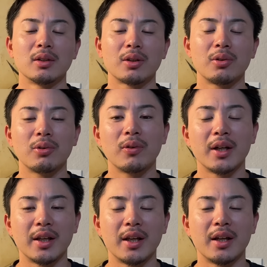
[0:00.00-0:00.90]
今日は
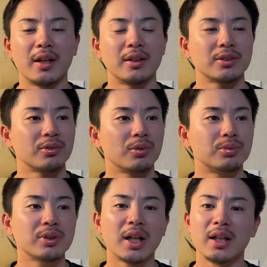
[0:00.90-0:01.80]
ね、その
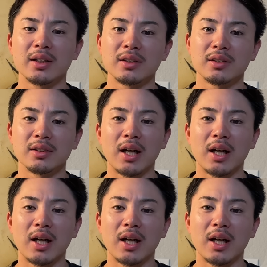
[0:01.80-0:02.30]
普段